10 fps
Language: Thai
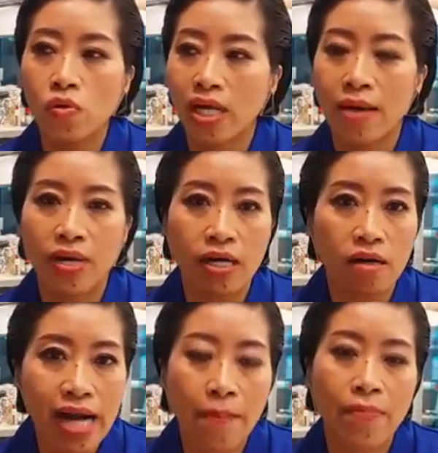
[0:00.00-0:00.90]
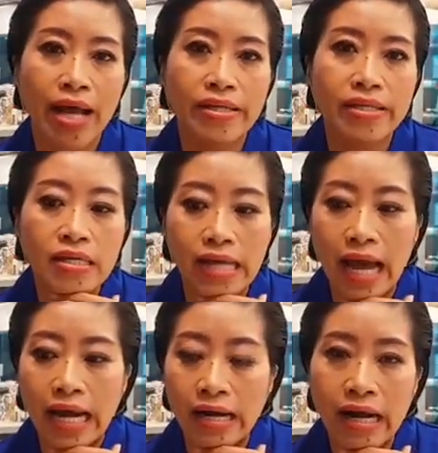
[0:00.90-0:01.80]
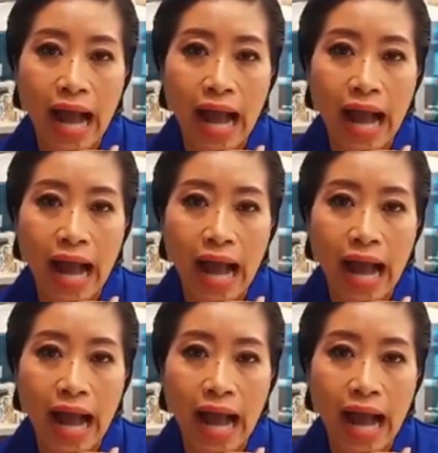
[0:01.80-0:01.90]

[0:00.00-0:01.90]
สุดเนี่ยมันก็นำมาซึ่งการ